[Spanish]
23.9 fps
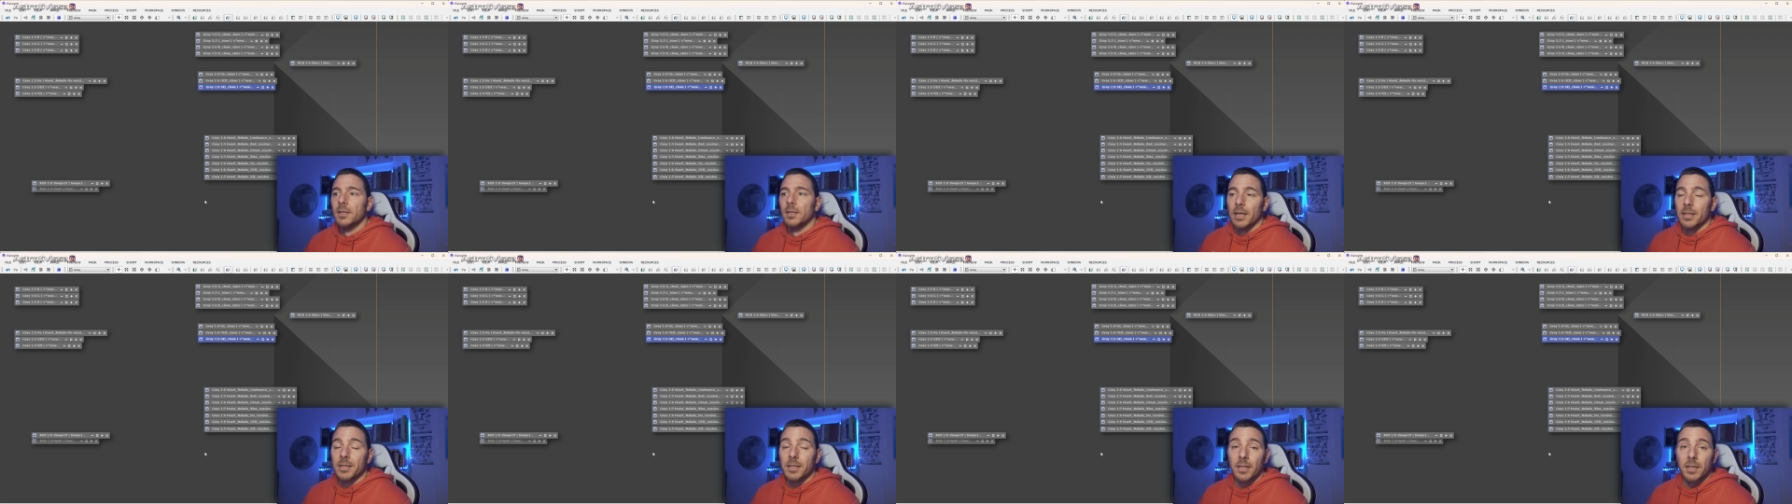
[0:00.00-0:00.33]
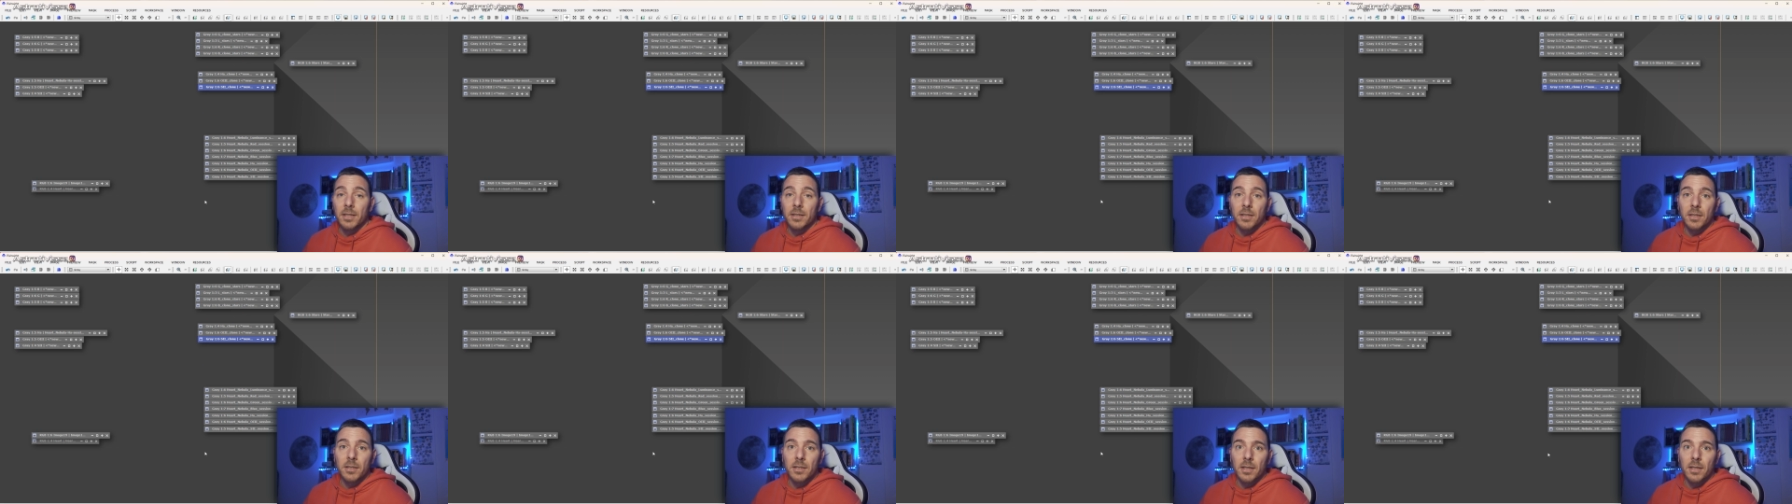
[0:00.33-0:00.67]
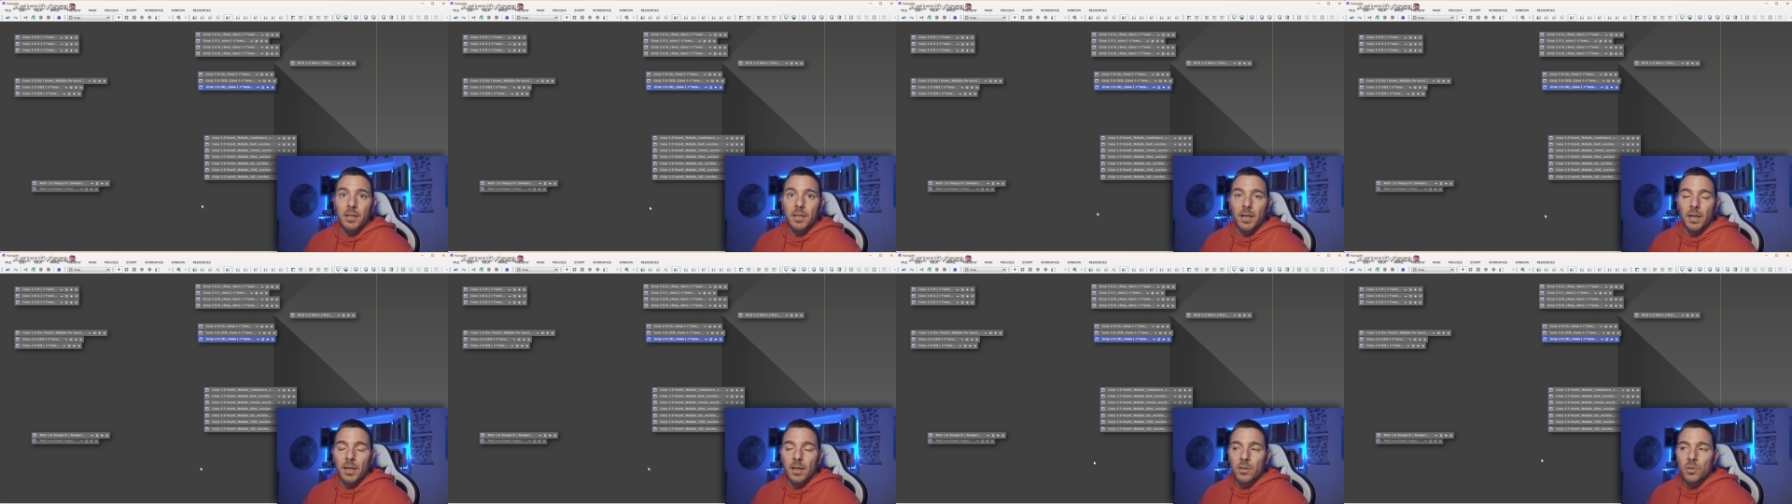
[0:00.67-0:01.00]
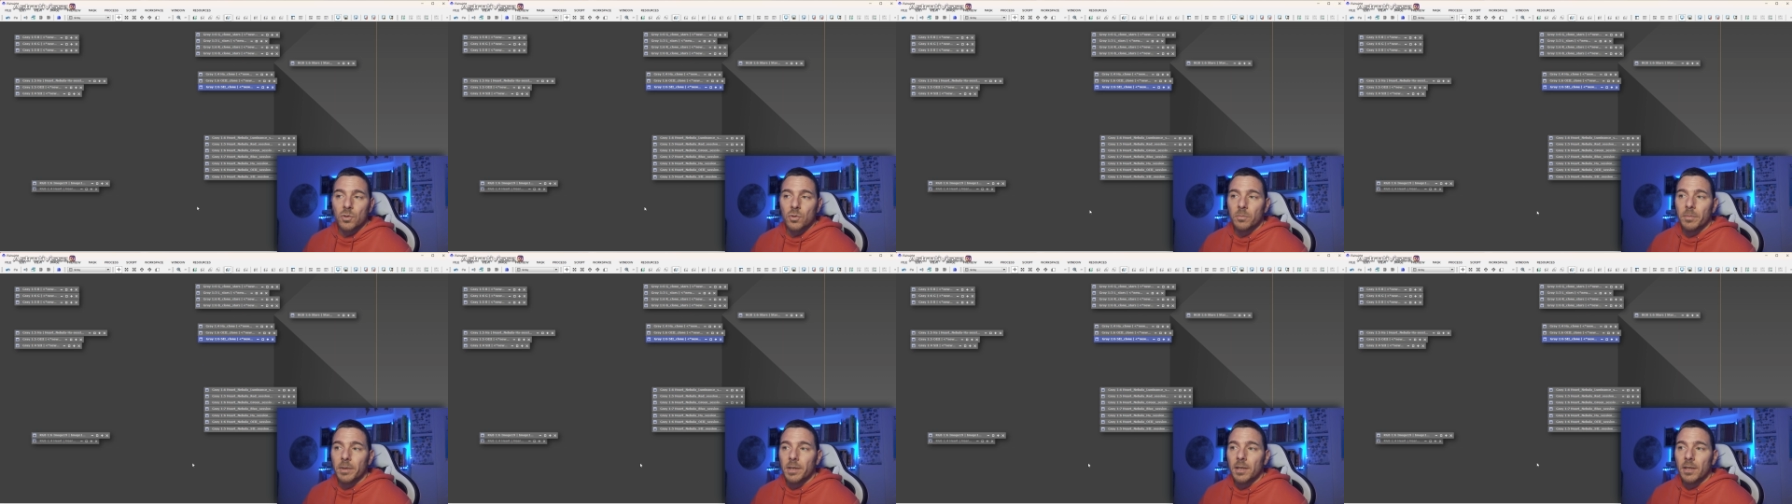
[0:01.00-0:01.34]
Así que este sería el
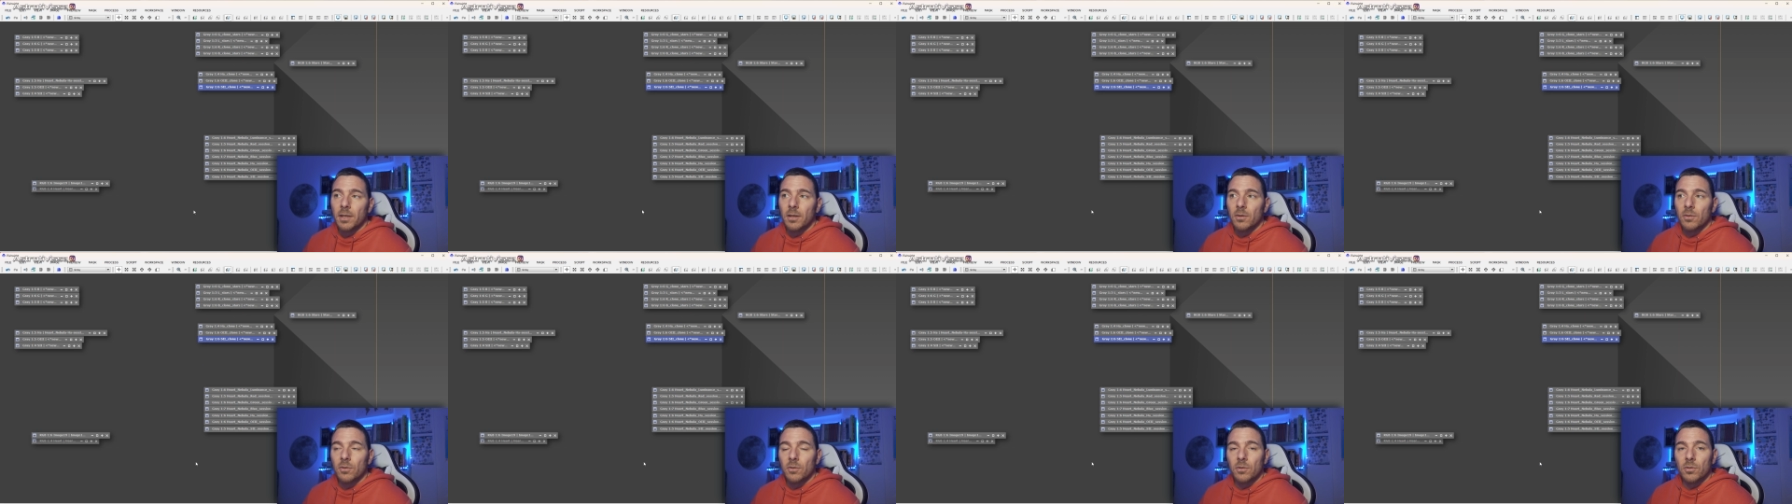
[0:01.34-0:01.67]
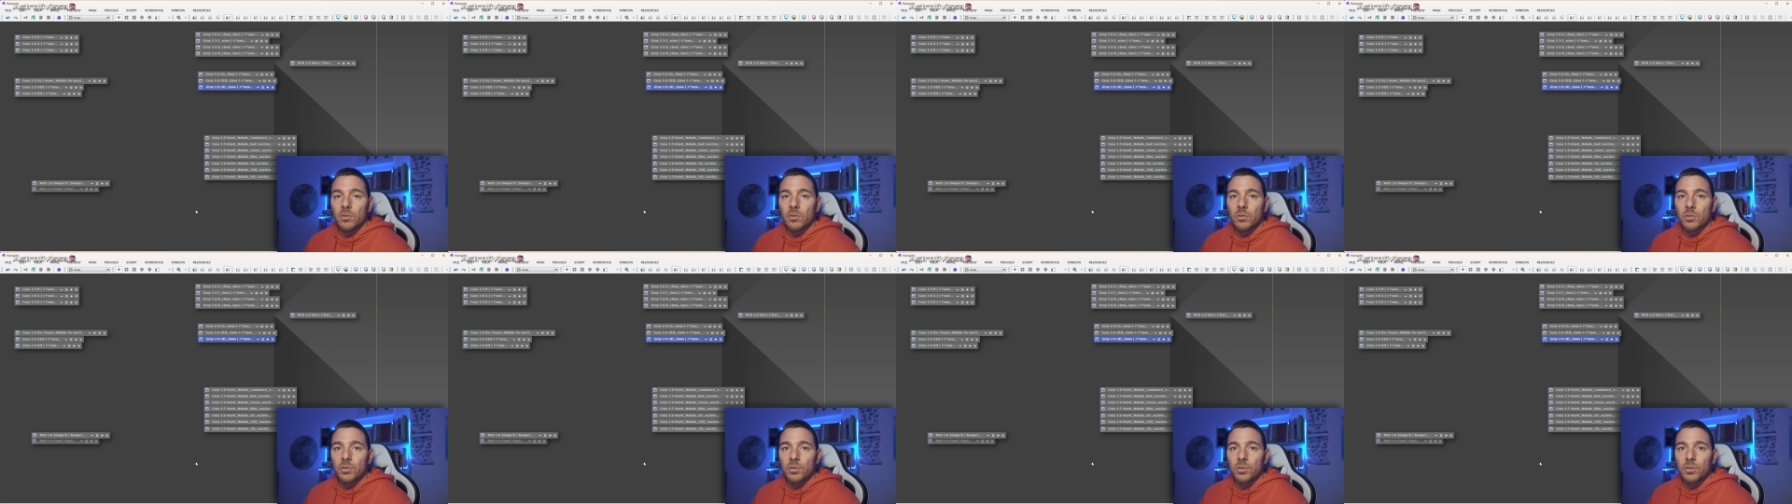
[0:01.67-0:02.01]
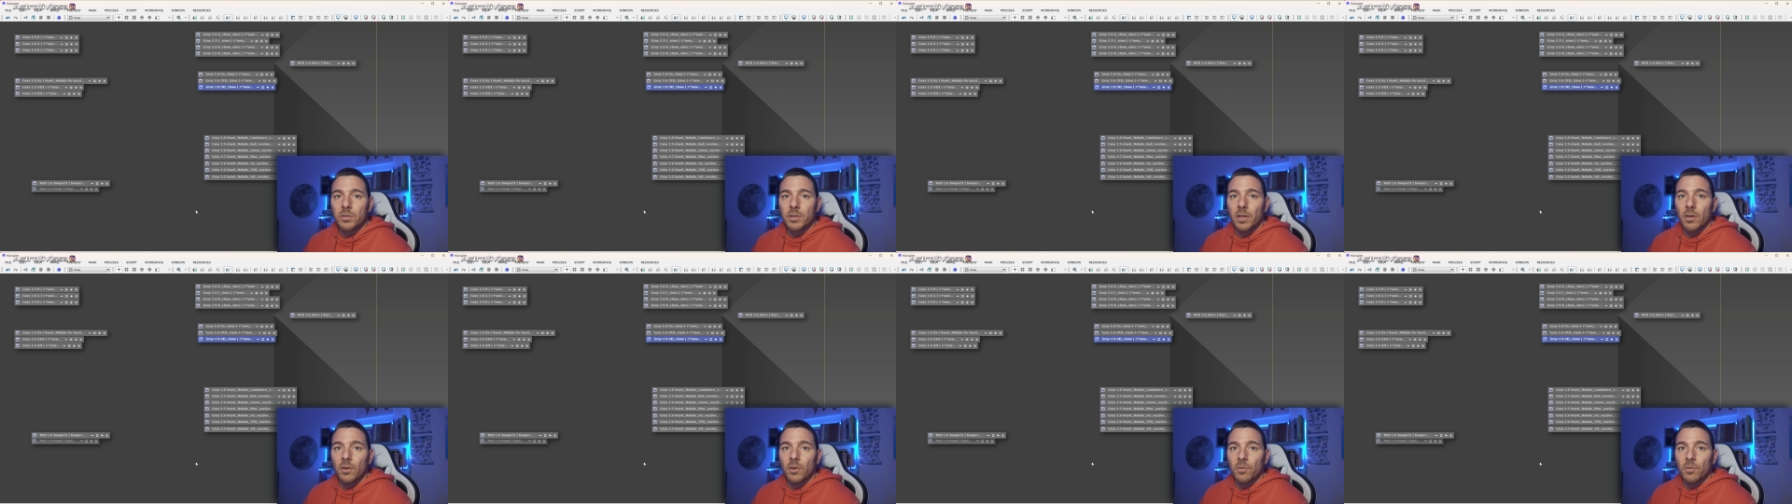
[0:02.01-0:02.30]
resumen de los,